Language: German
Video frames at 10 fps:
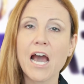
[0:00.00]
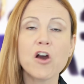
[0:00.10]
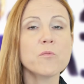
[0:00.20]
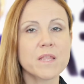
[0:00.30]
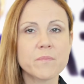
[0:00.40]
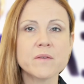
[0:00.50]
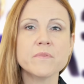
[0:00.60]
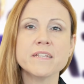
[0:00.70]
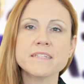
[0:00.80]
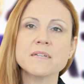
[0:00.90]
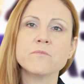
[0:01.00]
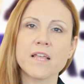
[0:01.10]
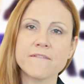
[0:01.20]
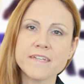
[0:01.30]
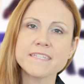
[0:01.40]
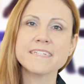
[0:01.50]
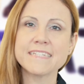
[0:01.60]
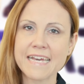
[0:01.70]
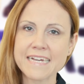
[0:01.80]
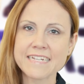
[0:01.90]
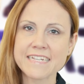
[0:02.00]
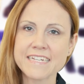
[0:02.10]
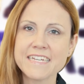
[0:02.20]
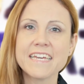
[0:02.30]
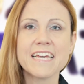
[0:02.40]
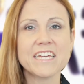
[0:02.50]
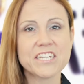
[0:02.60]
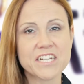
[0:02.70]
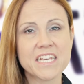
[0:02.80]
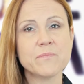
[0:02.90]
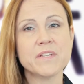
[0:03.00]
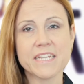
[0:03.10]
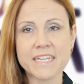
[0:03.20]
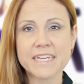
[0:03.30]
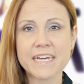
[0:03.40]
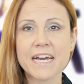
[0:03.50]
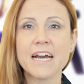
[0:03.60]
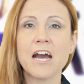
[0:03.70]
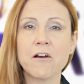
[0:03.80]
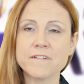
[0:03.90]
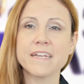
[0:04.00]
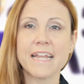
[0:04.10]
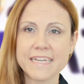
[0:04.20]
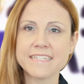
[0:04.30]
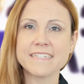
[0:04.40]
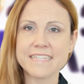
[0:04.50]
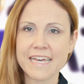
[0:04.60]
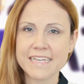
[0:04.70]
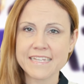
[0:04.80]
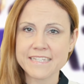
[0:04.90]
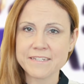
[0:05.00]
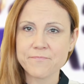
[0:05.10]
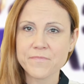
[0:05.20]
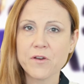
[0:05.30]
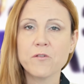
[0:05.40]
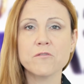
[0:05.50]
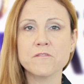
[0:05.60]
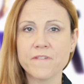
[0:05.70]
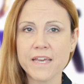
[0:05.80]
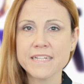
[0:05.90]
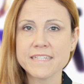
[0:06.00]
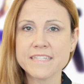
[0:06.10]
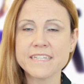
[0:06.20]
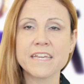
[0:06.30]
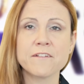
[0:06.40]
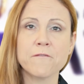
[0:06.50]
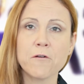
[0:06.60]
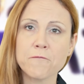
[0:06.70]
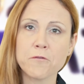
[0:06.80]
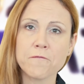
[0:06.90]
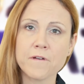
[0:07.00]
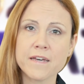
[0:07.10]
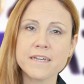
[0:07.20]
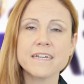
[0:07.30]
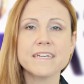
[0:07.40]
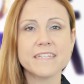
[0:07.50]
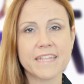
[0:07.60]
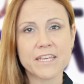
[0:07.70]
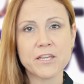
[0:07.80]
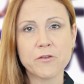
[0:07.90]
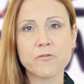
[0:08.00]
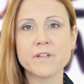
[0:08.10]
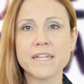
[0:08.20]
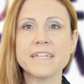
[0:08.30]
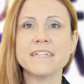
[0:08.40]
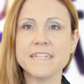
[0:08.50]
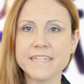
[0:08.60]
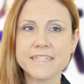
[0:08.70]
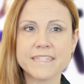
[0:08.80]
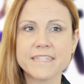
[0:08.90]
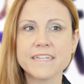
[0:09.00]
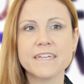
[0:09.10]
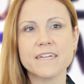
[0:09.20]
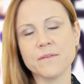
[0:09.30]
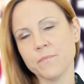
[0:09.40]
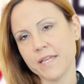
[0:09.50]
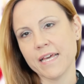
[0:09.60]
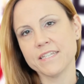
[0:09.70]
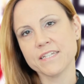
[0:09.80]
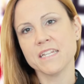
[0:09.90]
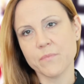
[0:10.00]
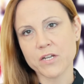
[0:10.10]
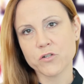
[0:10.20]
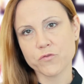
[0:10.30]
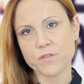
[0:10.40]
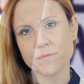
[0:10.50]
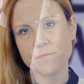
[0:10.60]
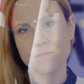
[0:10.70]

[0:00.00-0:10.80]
Auch Premierminister Morawiecki sagte, er stehe mit Inga auf der gleichen Seite und wehrte sich gegen Vorwürfe, die Regierung täte nichts im Bereich Klimaschutz.